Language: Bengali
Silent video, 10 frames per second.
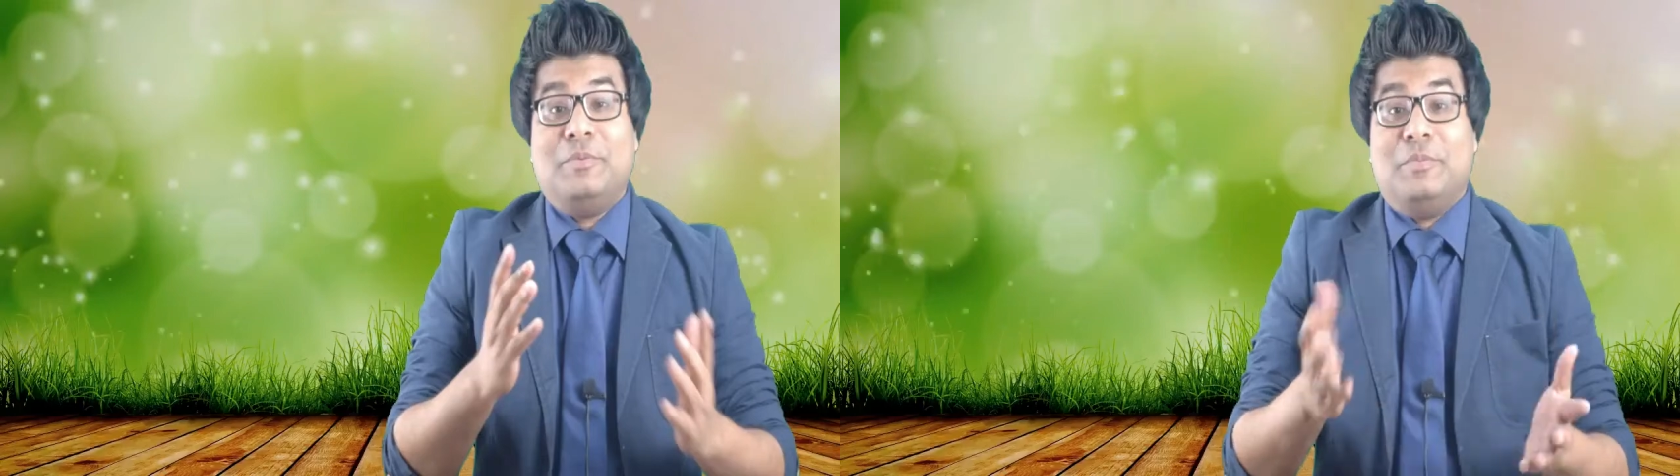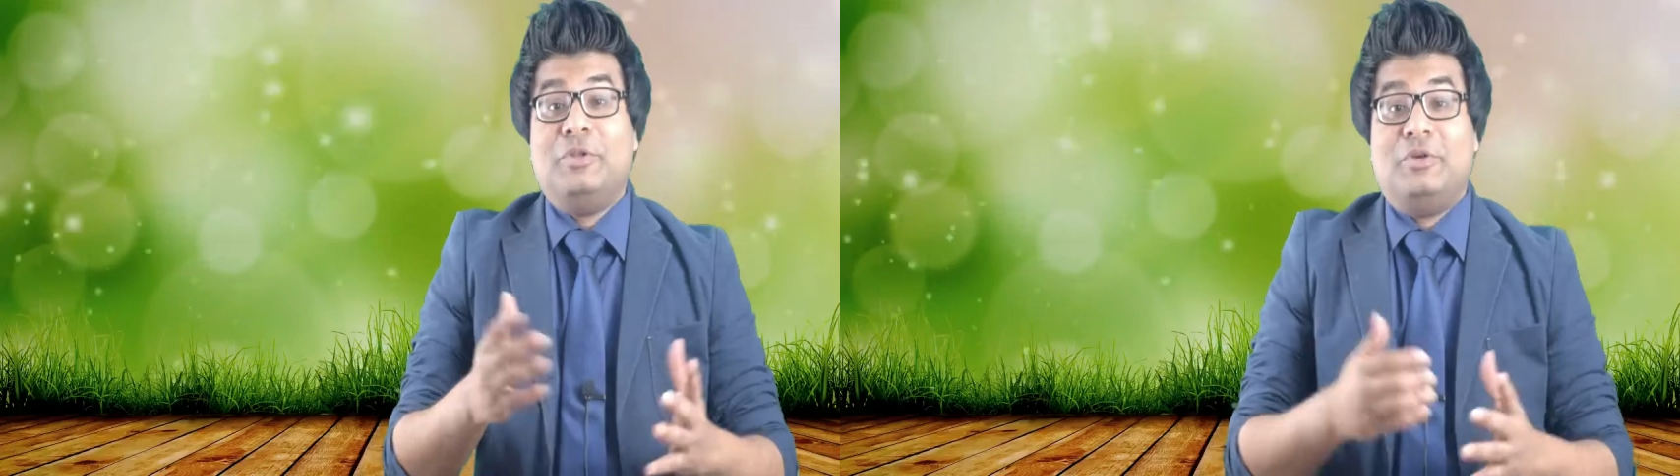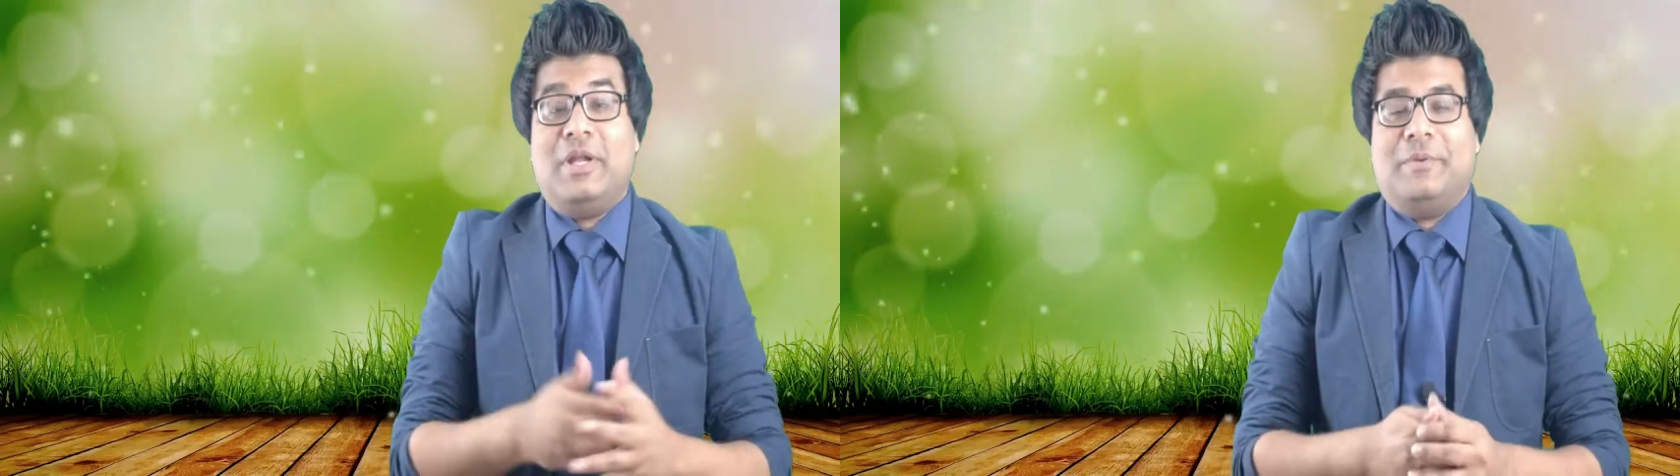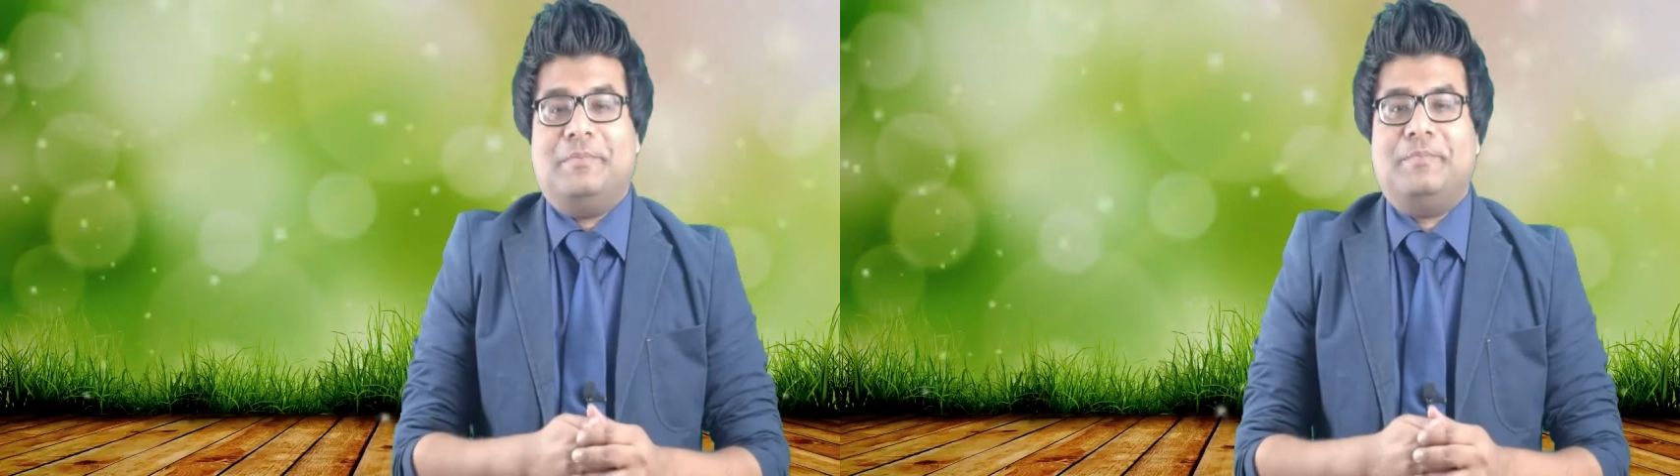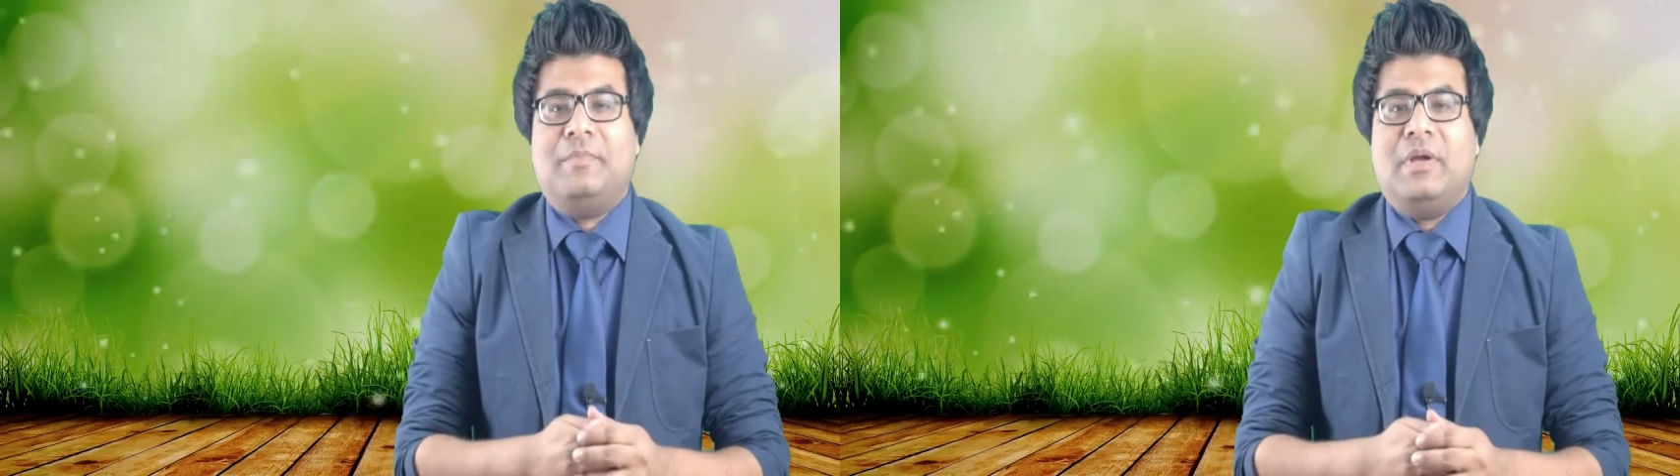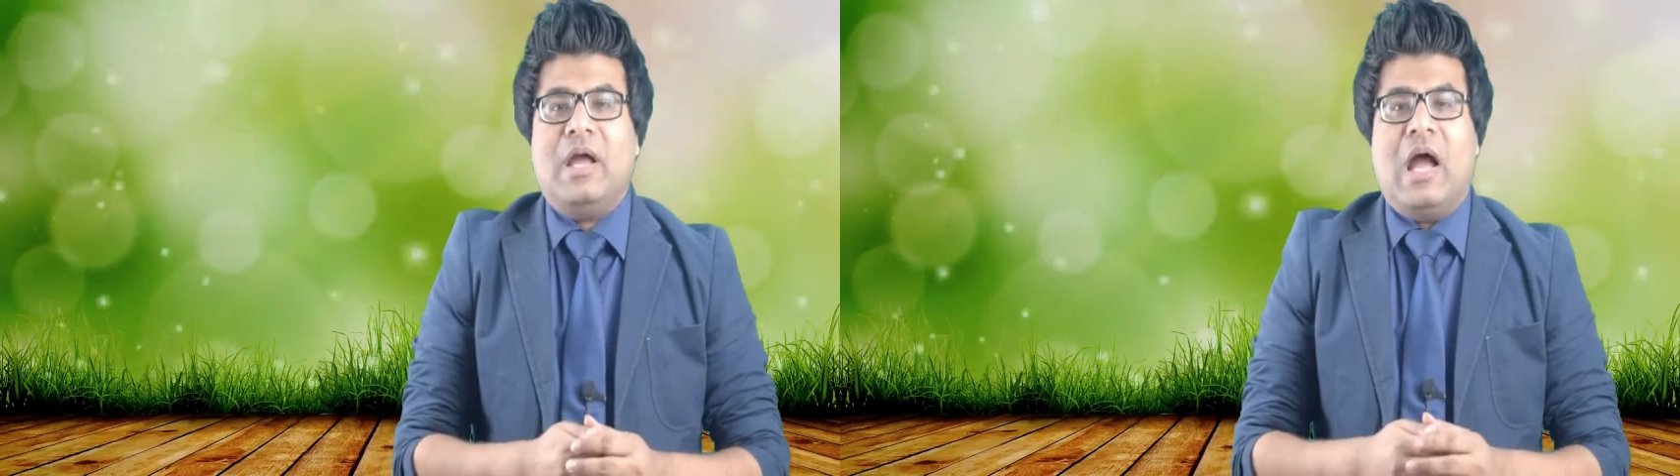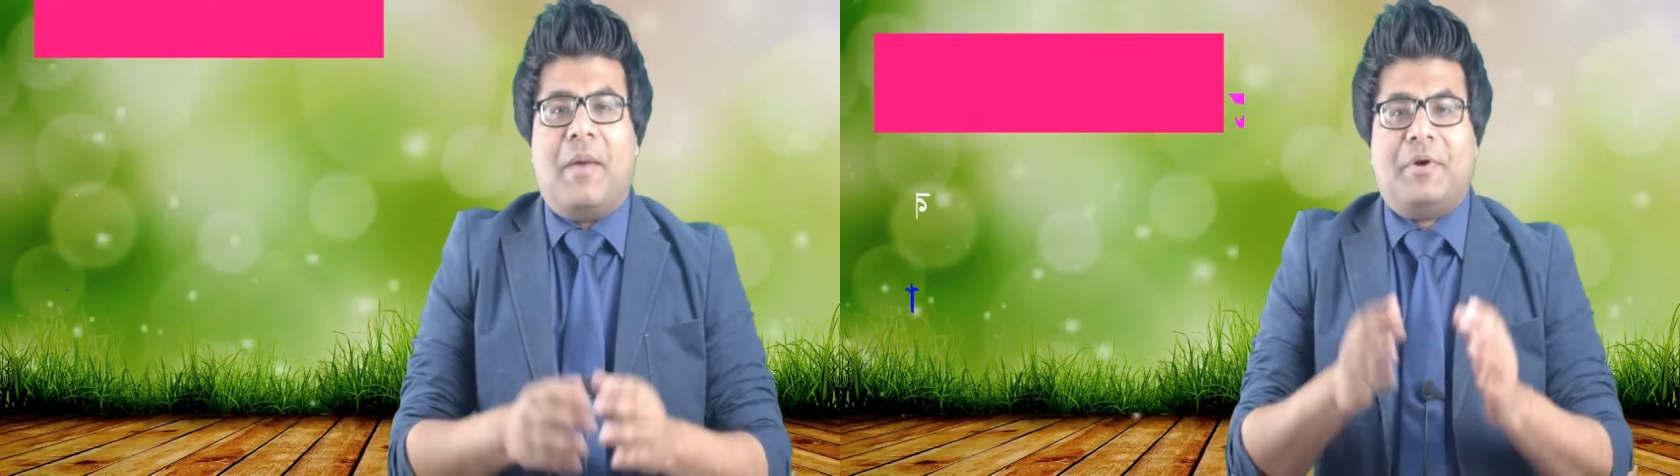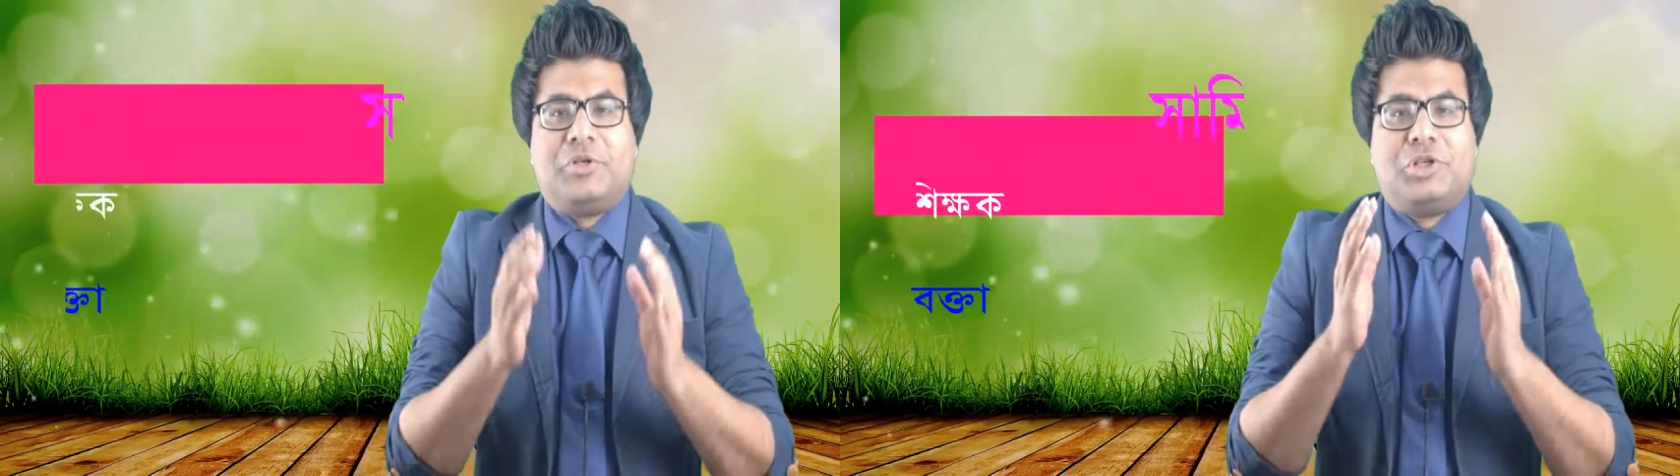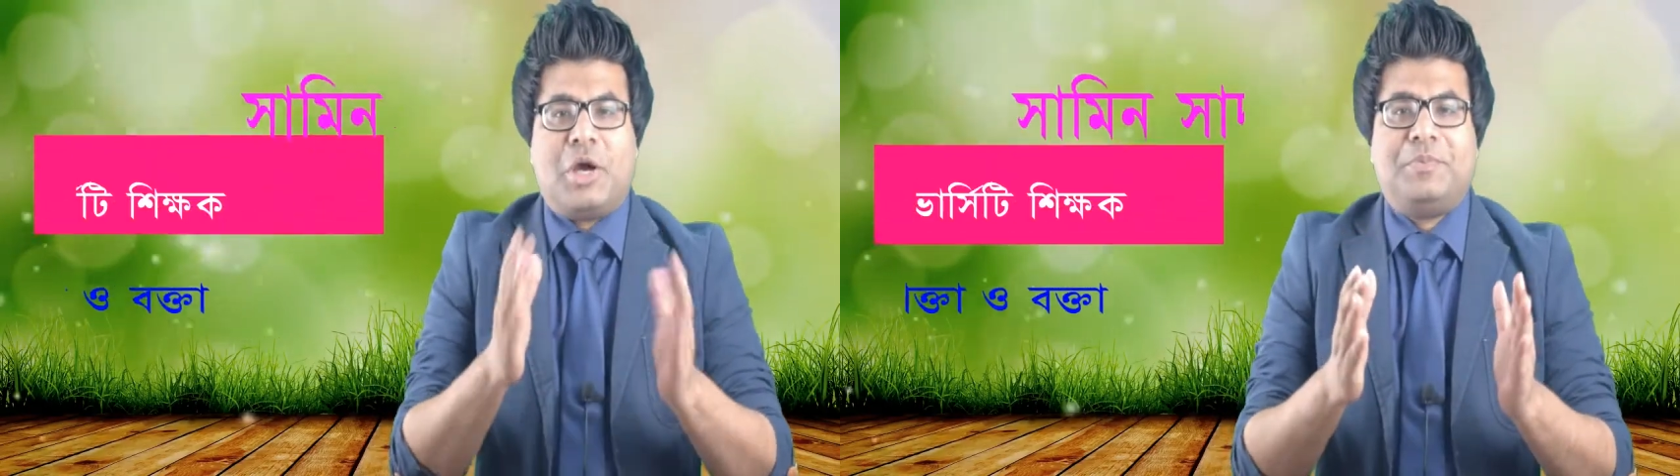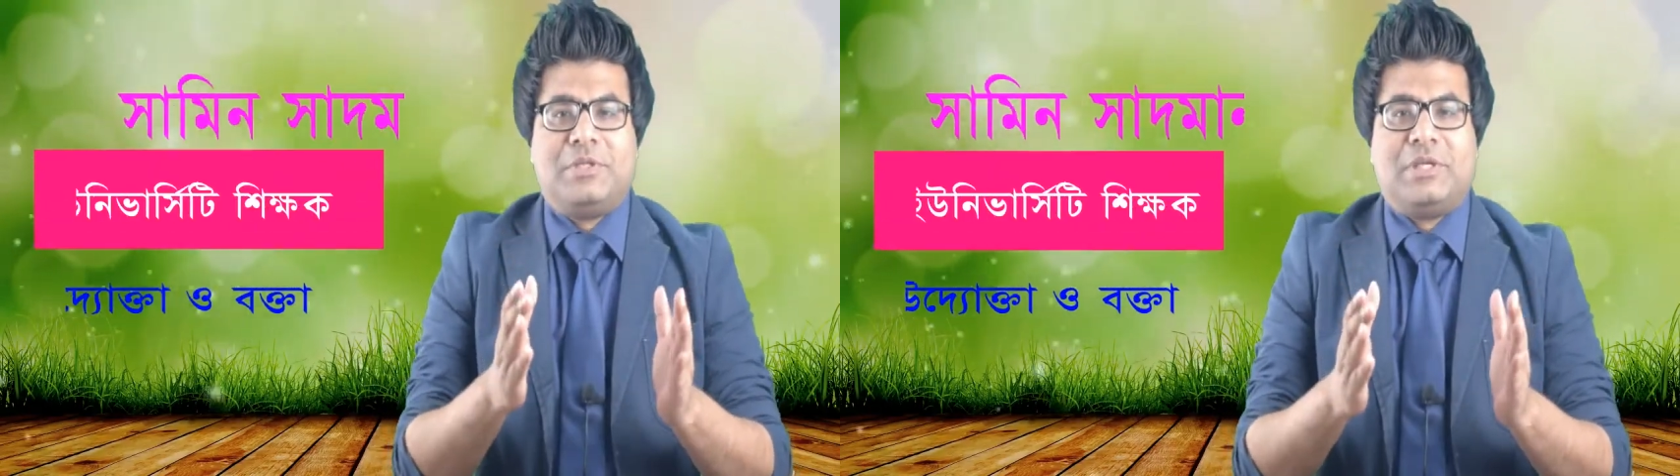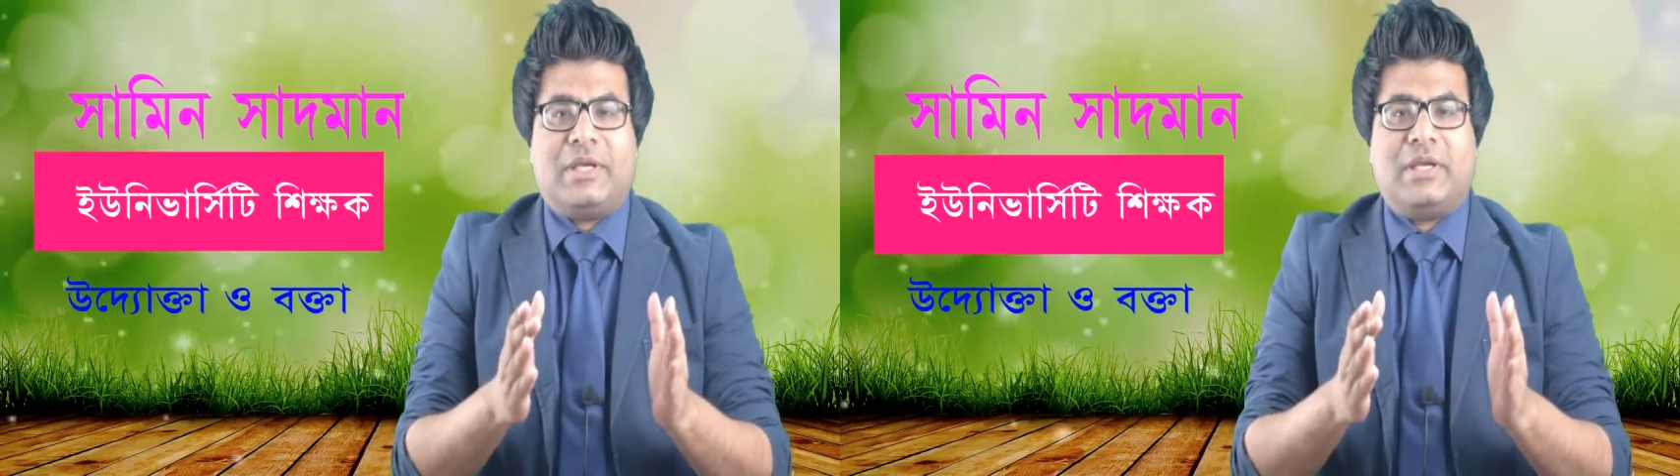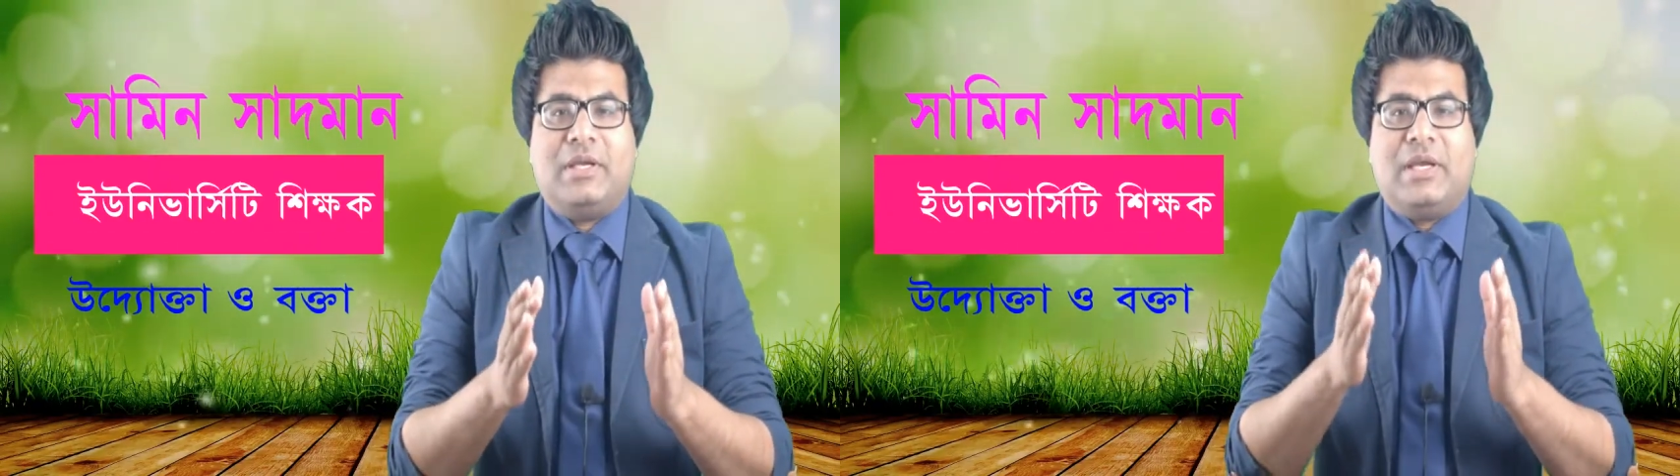বন্ধুরা আমার সবচেয়ে